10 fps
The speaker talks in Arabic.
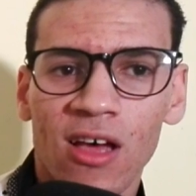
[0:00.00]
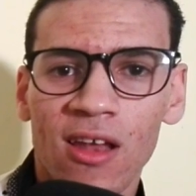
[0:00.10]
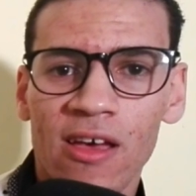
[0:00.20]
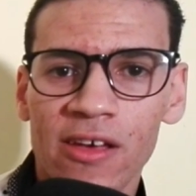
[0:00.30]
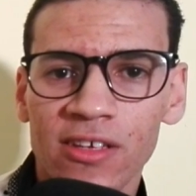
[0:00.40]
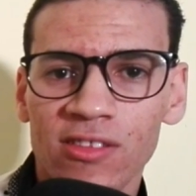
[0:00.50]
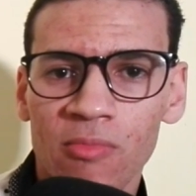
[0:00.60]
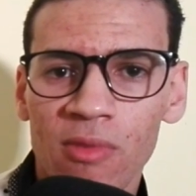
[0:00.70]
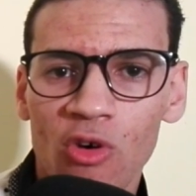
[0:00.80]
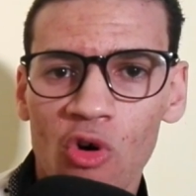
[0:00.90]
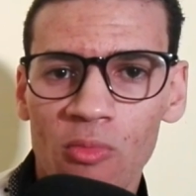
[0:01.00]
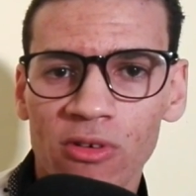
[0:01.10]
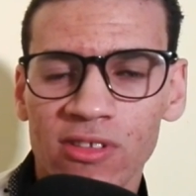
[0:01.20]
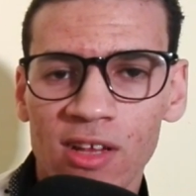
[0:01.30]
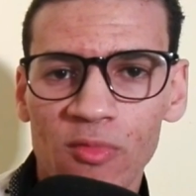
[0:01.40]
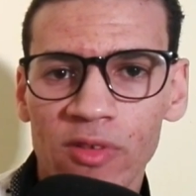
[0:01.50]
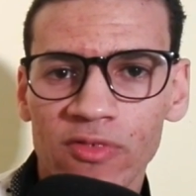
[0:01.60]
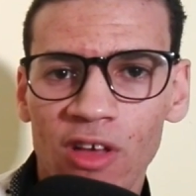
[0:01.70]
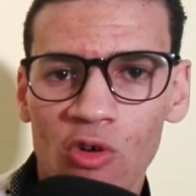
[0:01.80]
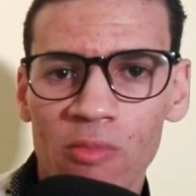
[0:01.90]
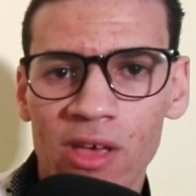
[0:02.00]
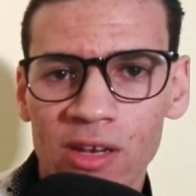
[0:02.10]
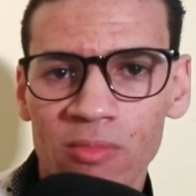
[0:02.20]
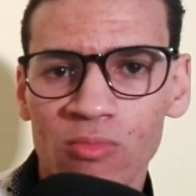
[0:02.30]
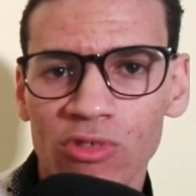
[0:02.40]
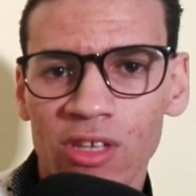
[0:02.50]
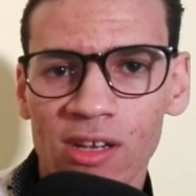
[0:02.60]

الله يعني يتم القبول ديال الملف تاعكم يعني بمت...